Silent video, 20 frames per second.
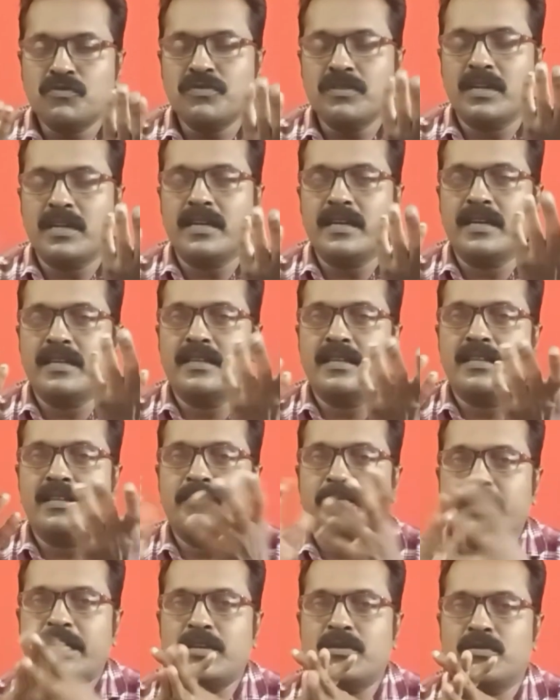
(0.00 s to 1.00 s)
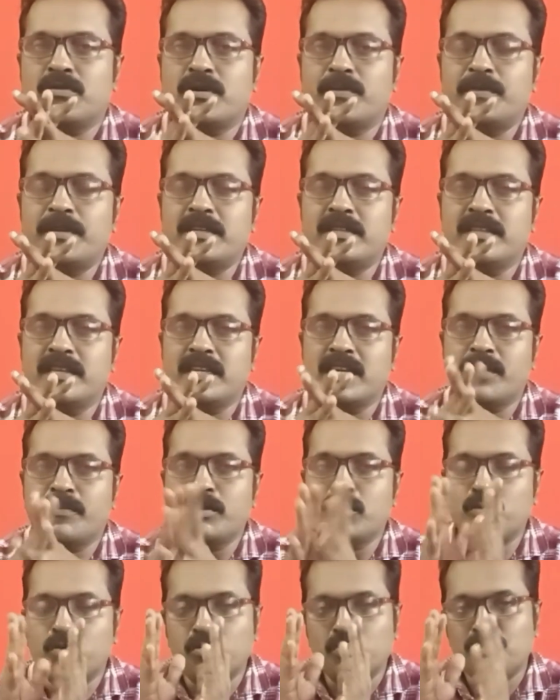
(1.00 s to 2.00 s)
எல்லாம் எது எது படிக்கணும் அப்படின்னு
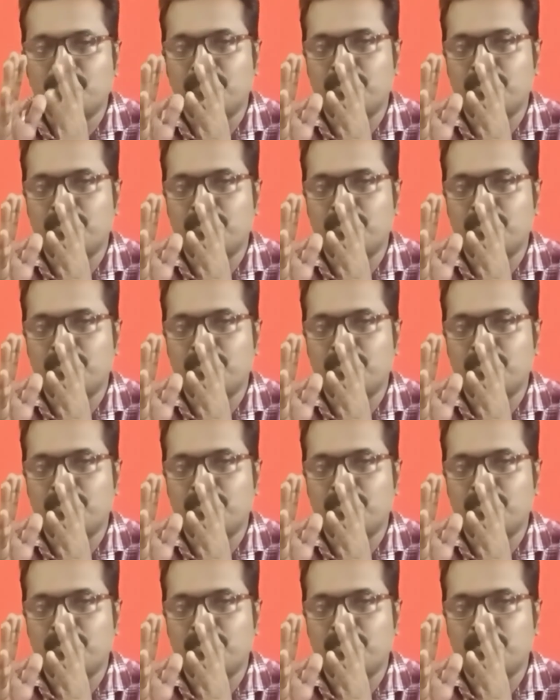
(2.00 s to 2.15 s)
தெரியாமல் குரூப்